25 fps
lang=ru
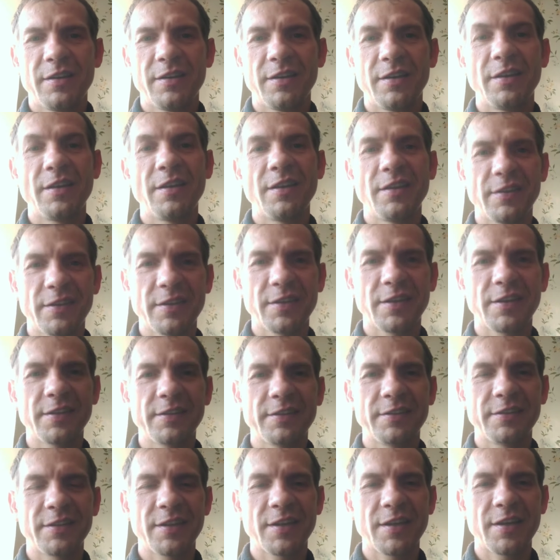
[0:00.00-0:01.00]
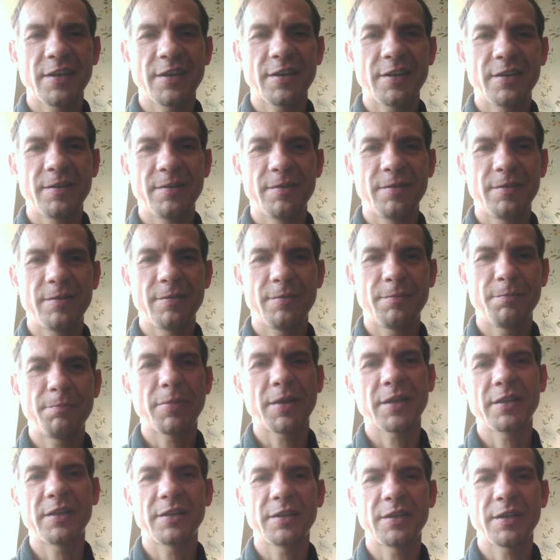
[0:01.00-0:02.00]
и интересное
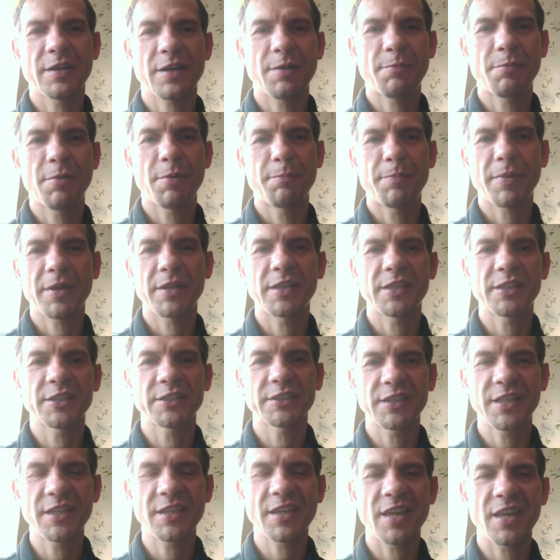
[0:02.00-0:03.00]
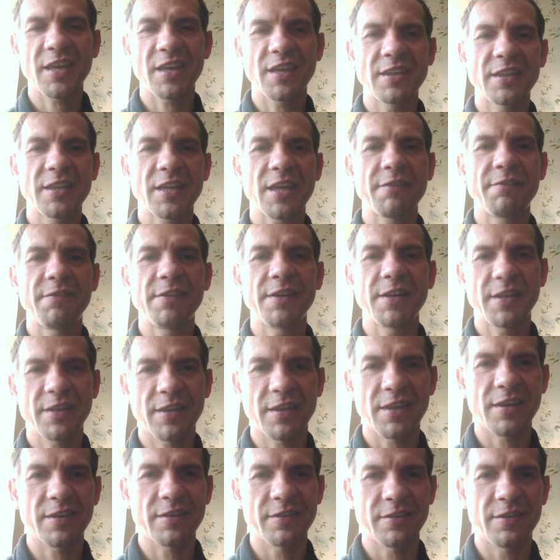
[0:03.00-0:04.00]
Предло, как бы, предложение и
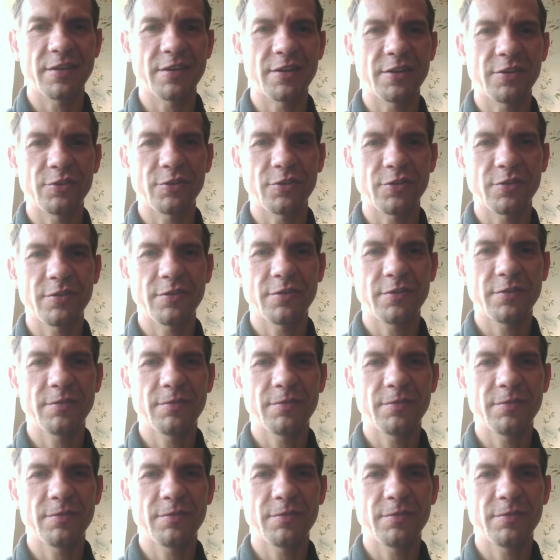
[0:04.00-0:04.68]
заявление сделаю.